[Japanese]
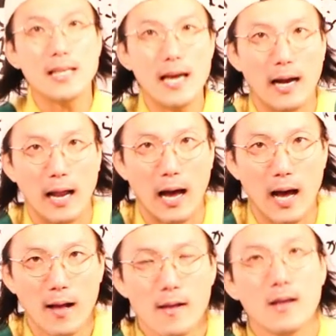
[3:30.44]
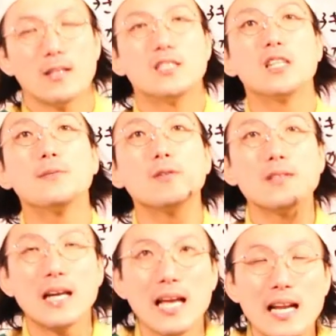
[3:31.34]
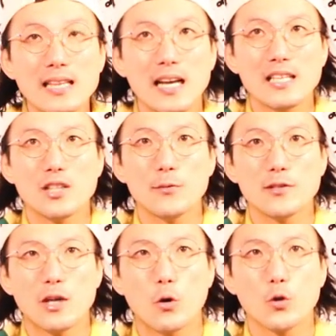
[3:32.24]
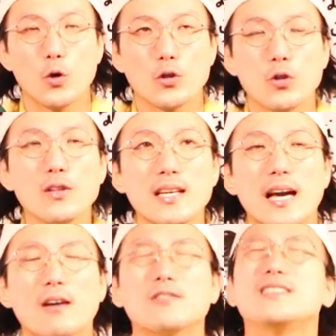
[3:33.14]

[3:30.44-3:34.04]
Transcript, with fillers: 嫌やから、自分がやりたいって思ったことをとにかく